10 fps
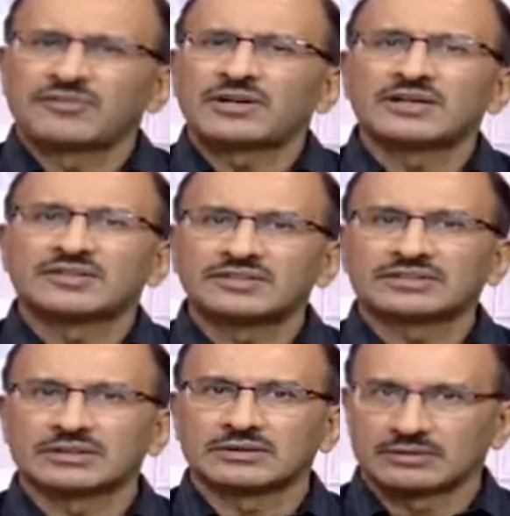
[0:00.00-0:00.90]
একটা খুব
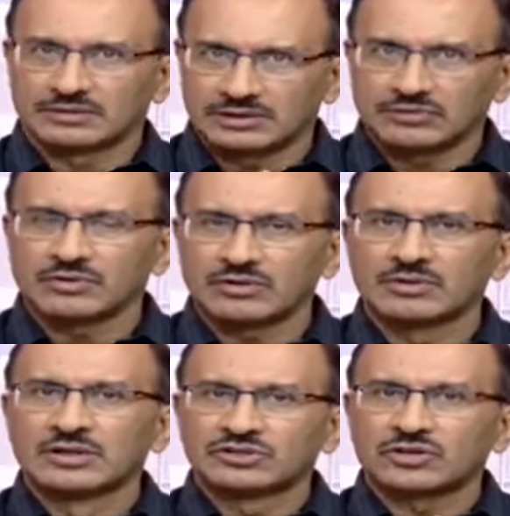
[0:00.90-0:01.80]
ডিফিকাল্ট ডিসিশন
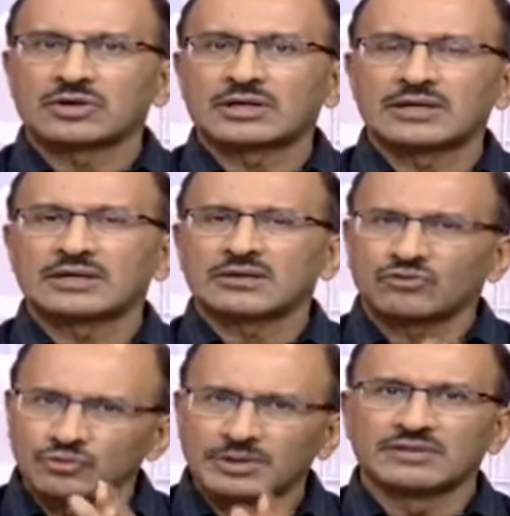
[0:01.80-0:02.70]
যে কোনো
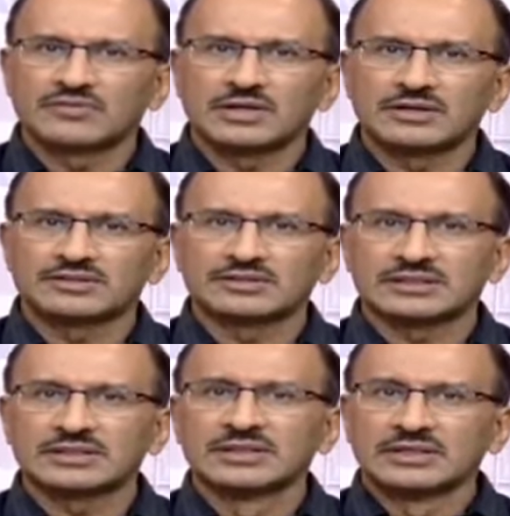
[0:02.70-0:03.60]
সরকারের এটা খুব ডিফিকাল্ট
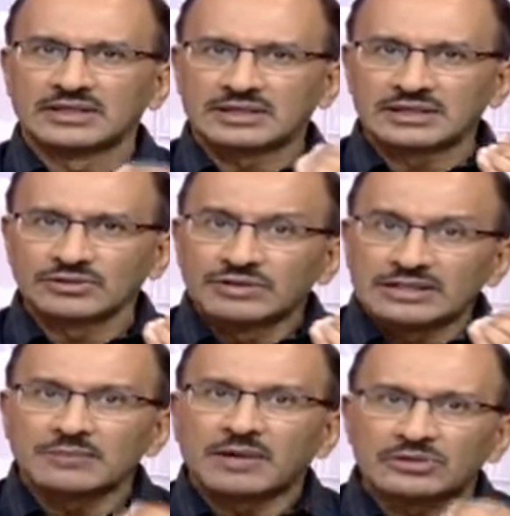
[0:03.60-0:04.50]
ডিসিশন এটা কিন্তু
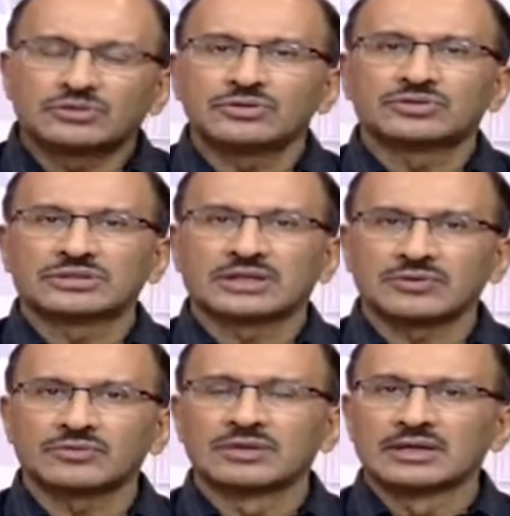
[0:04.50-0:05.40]
নিতে বাধ্য হচ্ছি
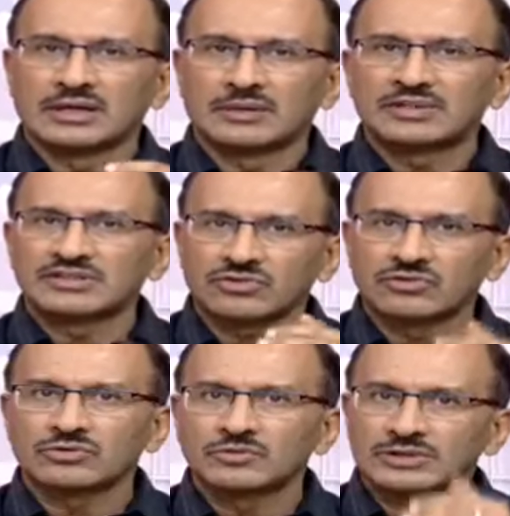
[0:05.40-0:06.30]
কারণ আমাদের
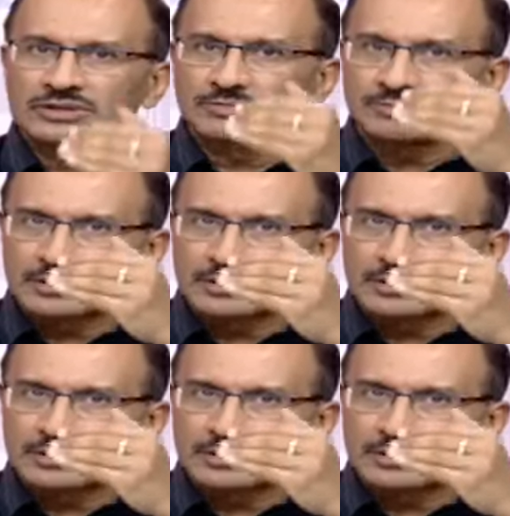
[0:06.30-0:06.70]
সংক্রমণের যে